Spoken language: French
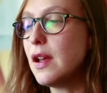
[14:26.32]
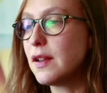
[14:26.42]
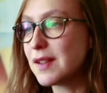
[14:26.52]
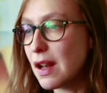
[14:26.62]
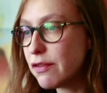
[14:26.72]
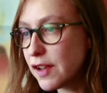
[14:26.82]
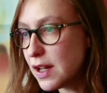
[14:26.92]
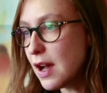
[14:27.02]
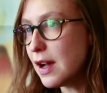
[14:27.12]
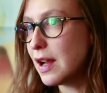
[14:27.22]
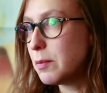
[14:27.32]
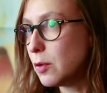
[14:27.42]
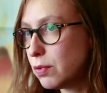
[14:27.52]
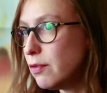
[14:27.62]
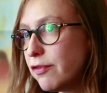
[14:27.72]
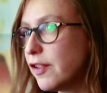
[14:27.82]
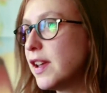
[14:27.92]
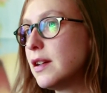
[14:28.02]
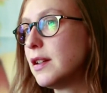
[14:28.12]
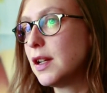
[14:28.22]
Ce qu'elle fait là, elle ne peut plus le
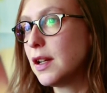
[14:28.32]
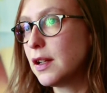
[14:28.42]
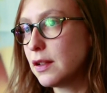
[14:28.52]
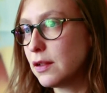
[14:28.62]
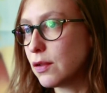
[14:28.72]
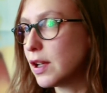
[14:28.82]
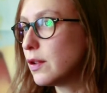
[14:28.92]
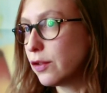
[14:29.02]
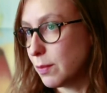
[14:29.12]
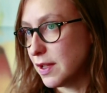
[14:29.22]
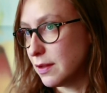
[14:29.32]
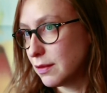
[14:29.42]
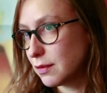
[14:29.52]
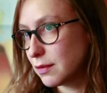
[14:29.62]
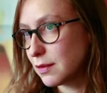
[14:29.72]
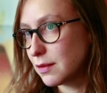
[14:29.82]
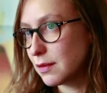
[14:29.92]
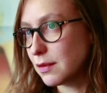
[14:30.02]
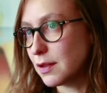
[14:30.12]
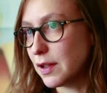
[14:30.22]
faire dans quelques semaines.
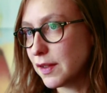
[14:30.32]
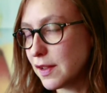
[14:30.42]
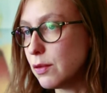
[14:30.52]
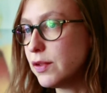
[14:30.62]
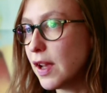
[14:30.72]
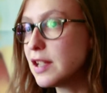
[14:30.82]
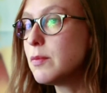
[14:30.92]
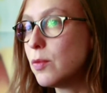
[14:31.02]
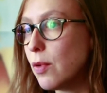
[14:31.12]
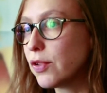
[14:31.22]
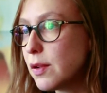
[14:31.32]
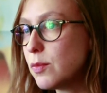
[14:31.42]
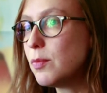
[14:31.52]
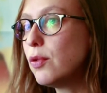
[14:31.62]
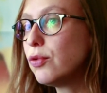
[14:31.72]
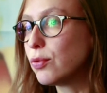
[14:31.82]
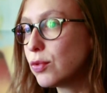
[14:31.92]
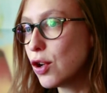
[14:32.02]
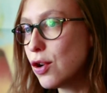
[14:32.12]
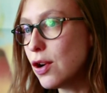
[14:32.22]
Voilà, c'est le dernier moment, c'est le moment où son
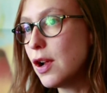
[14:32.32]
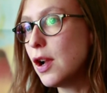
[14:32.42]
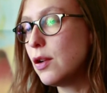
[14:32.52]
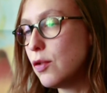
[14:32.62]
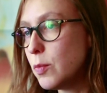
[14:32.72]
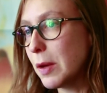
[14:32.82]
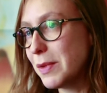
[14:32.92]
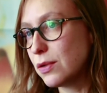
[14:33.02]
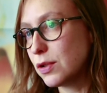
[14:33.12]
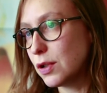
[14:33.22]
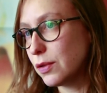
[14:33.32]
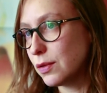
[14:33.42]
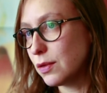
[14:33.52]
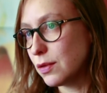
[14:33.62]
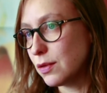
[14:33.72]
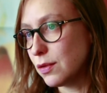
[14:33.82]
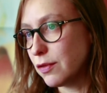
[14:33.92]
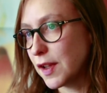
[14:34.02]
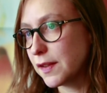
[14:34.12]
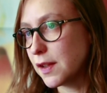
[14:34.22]
corps lui permet encore de, faire